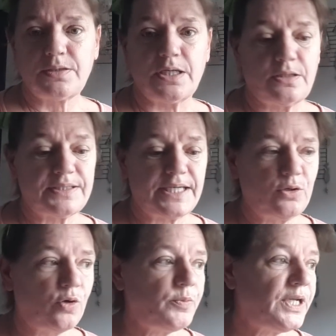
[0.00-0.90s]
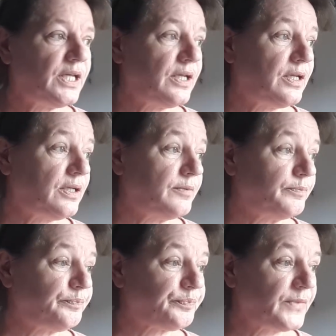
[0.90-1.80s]
C'est comme
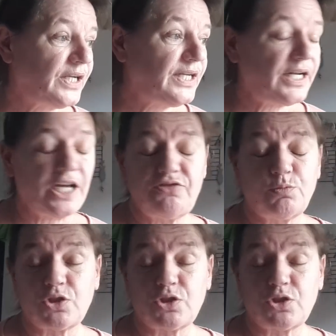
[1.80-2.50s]
les, les lives.